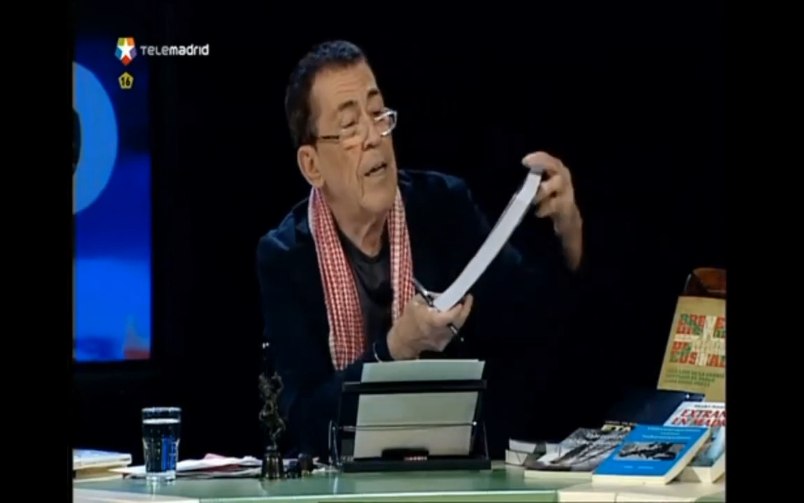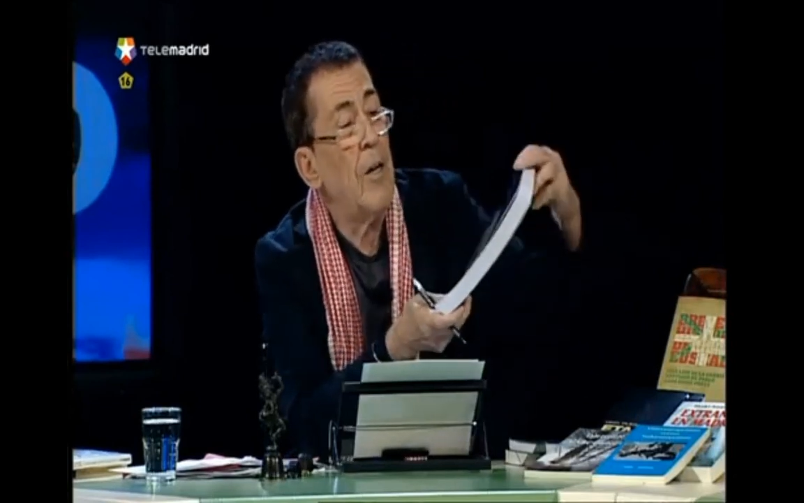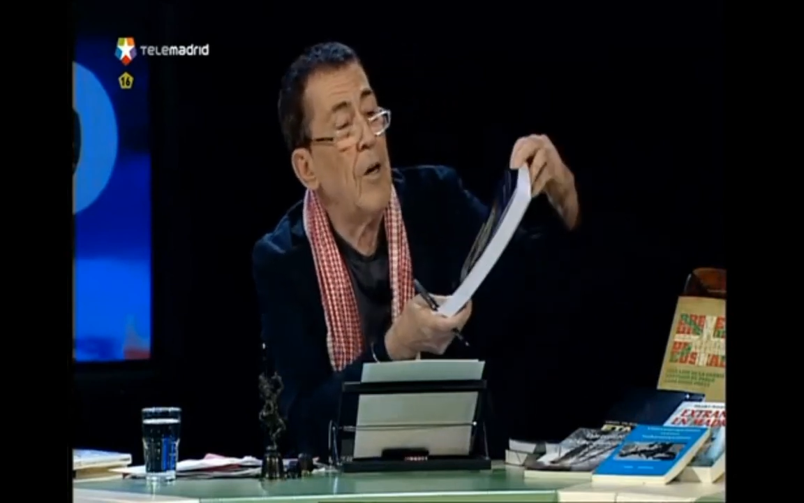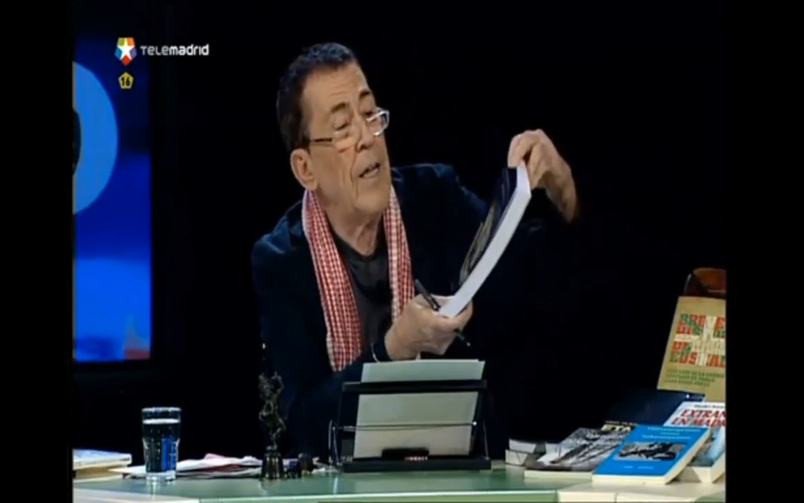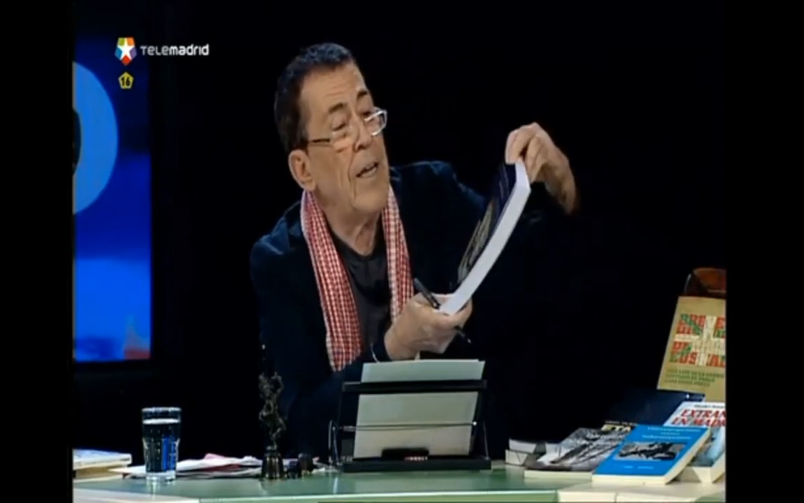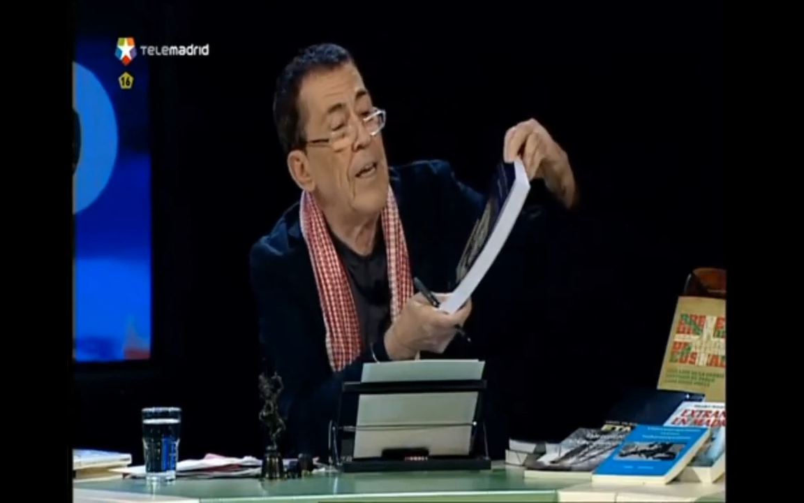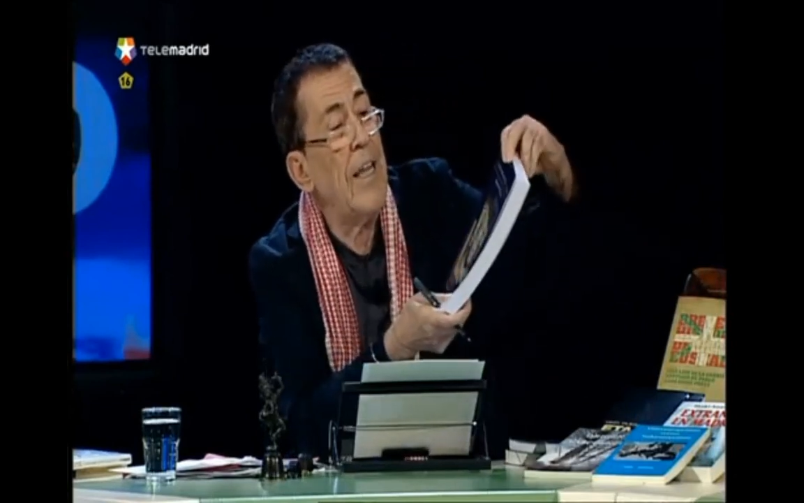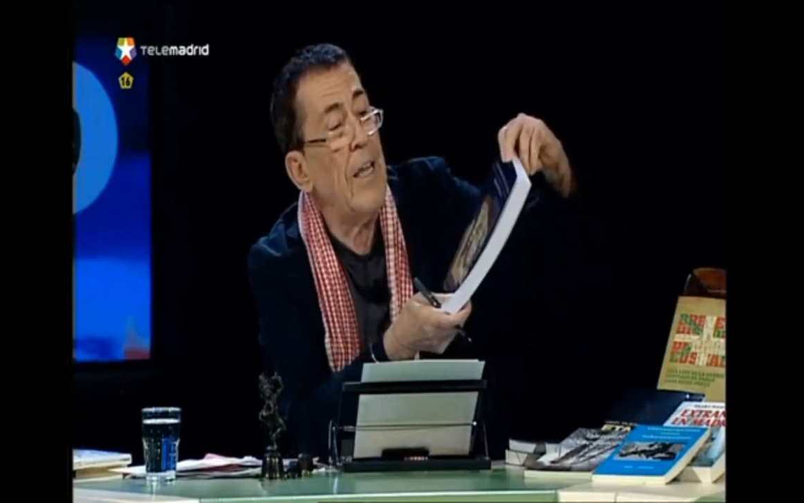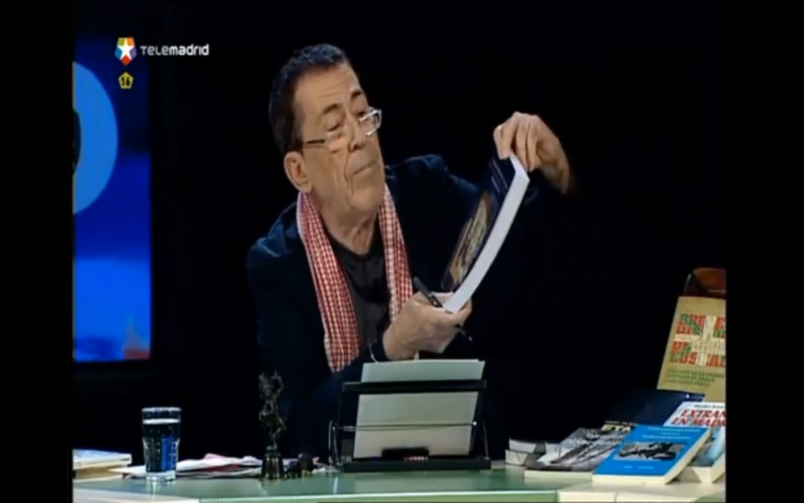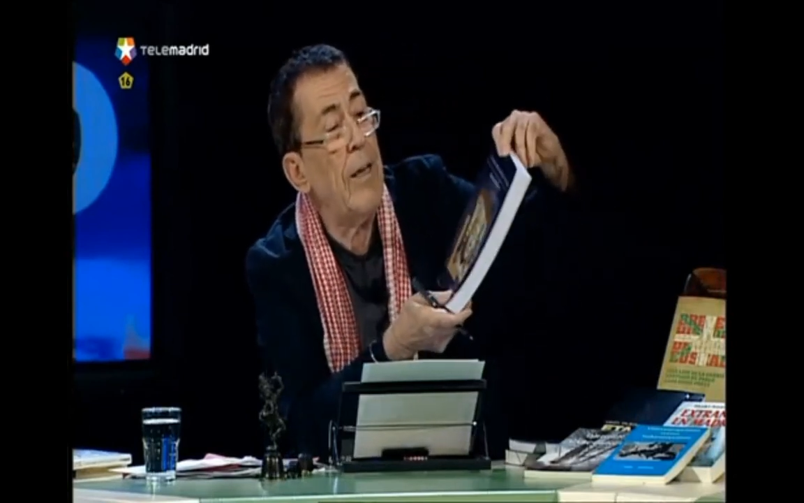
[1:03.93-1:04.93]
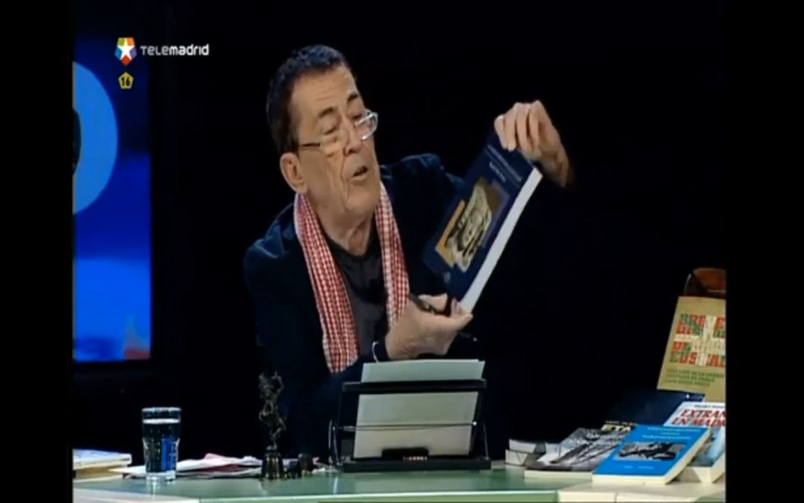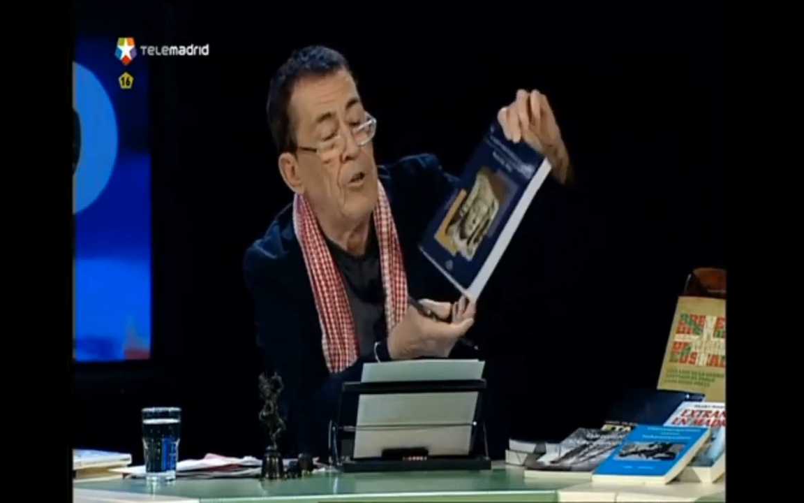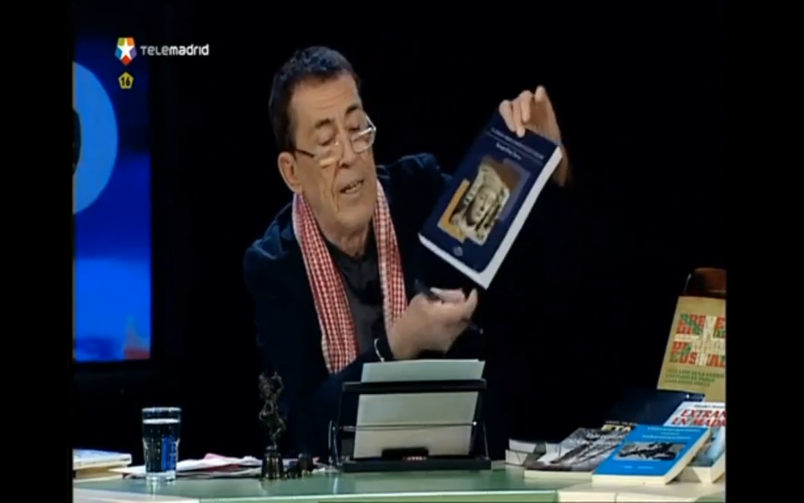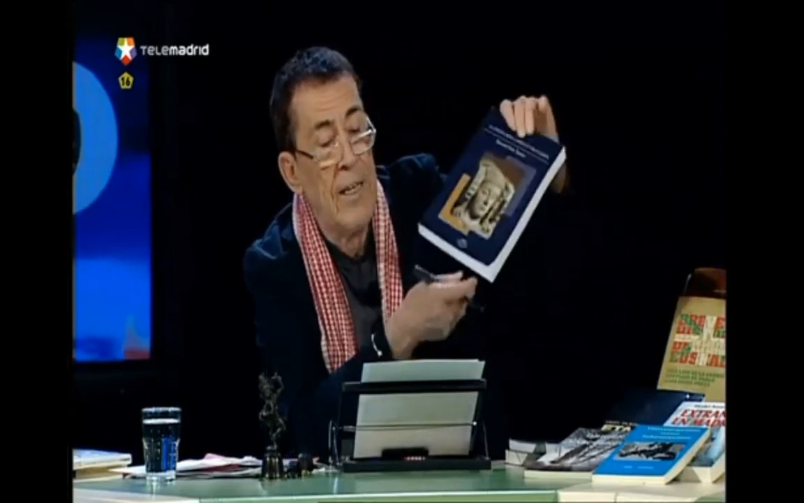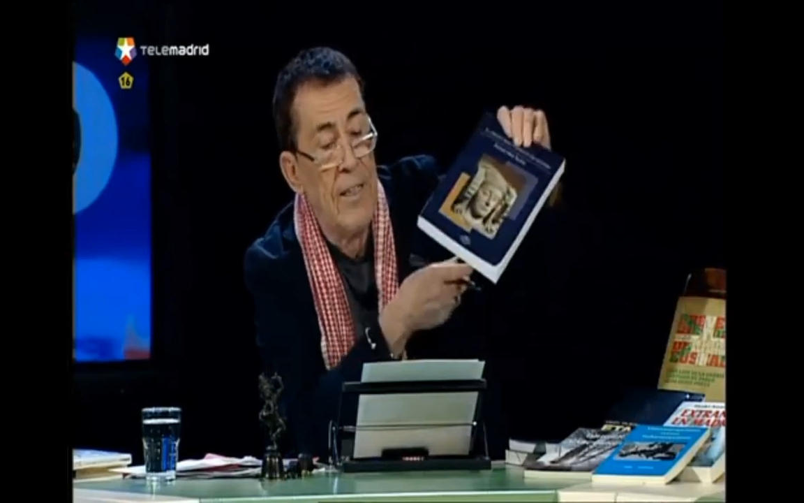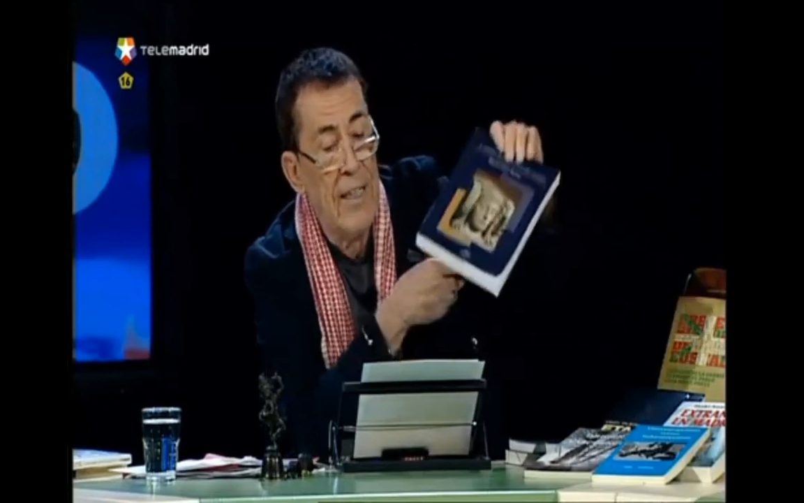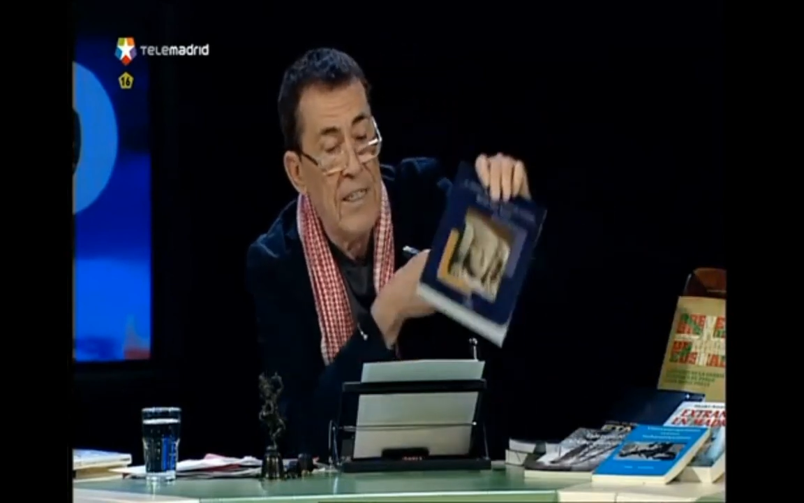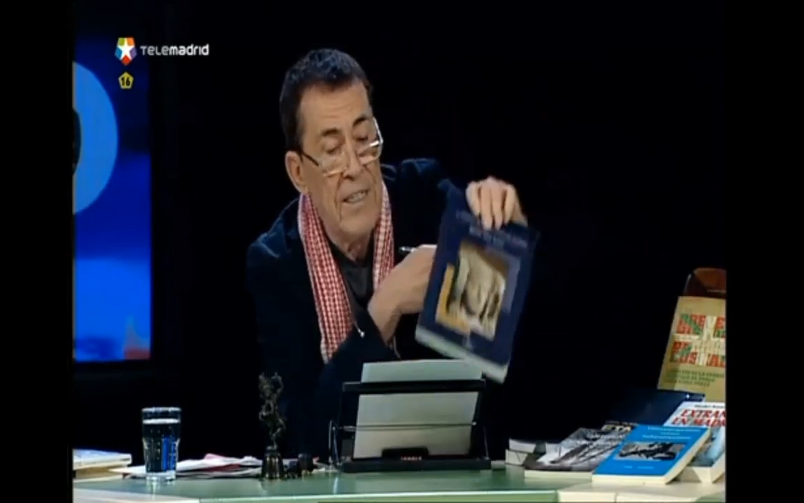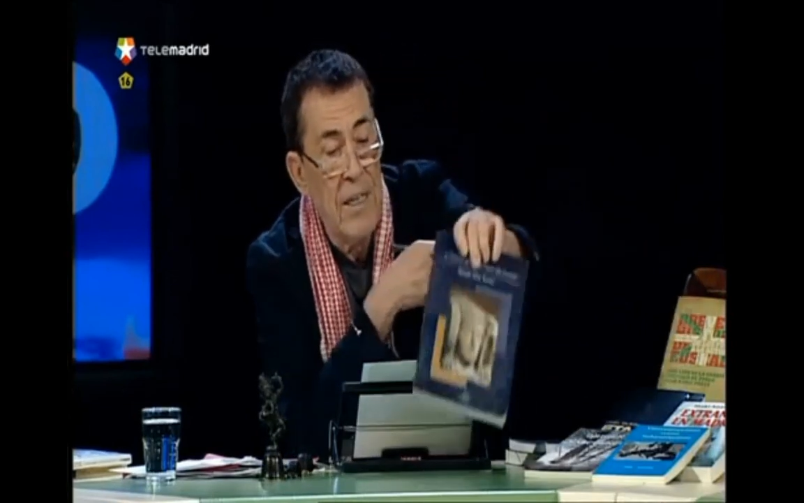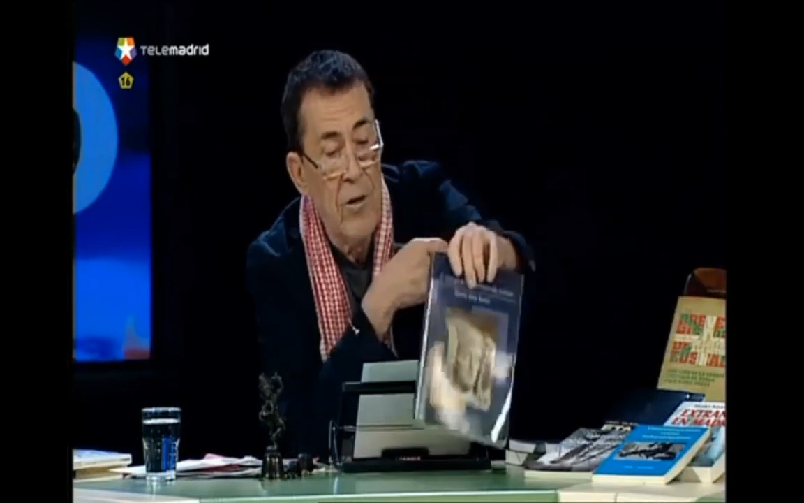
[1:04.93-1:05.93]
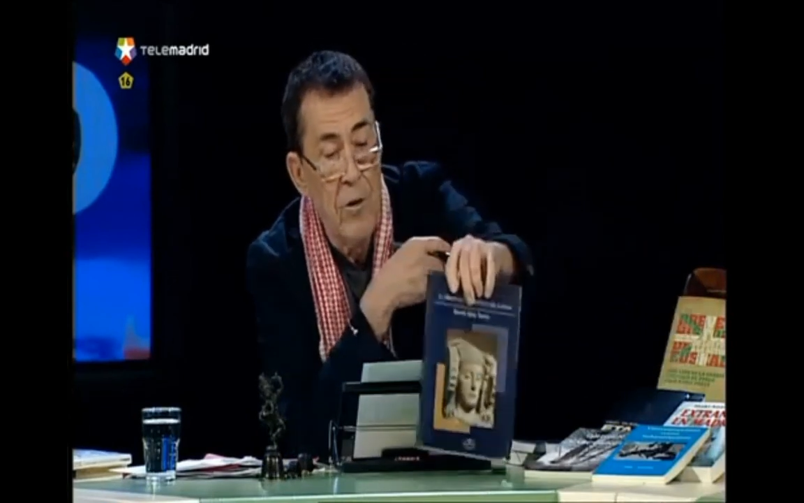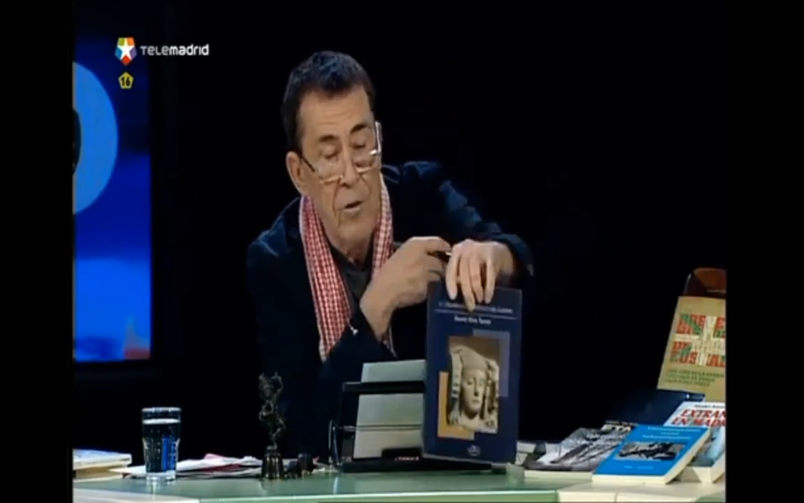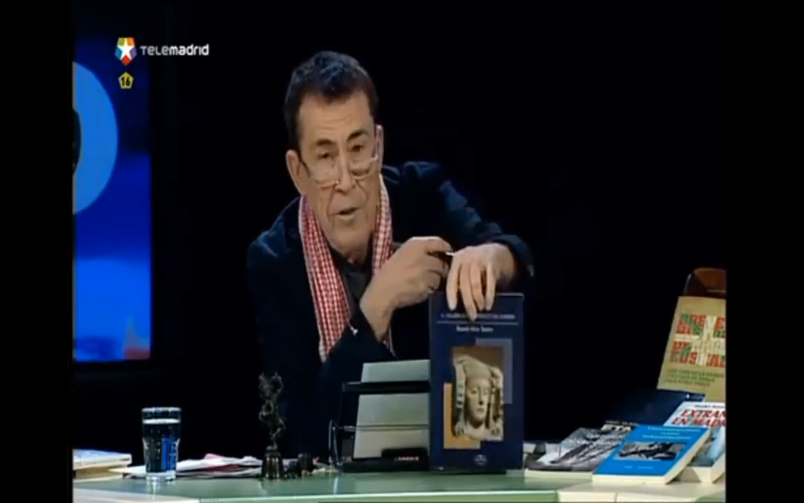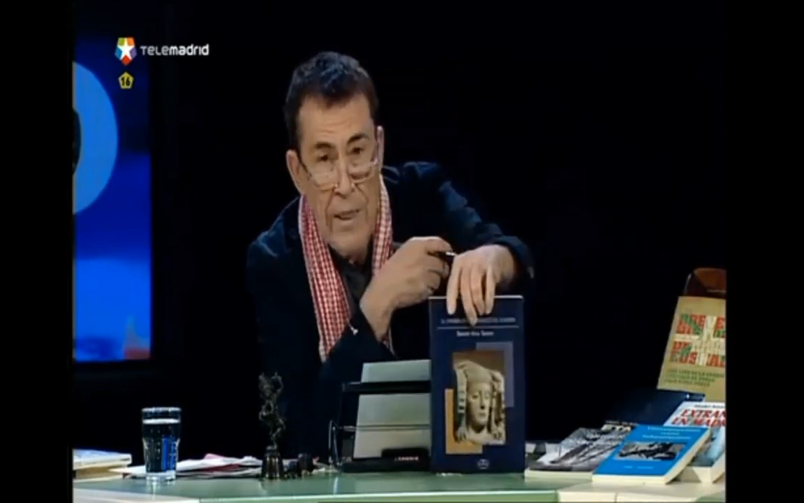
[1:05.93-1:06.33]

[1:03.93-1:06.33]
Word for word: El origen ibero-tartésico